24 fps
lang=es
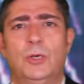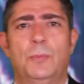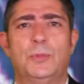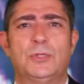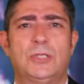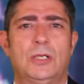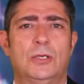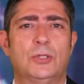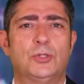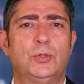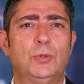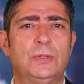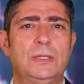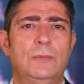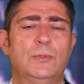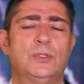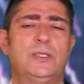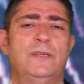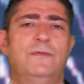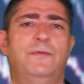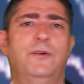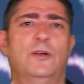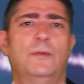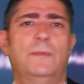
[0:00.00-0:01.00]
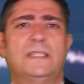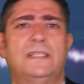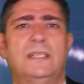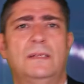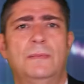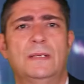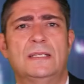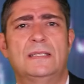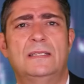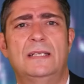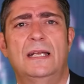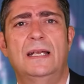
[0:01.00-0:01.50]
Bueno, pues en los últimos informes
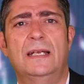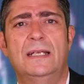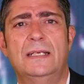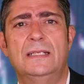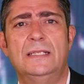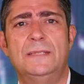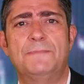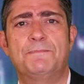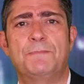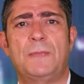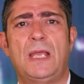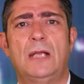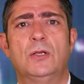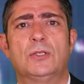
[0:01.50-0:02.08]
trimestrales,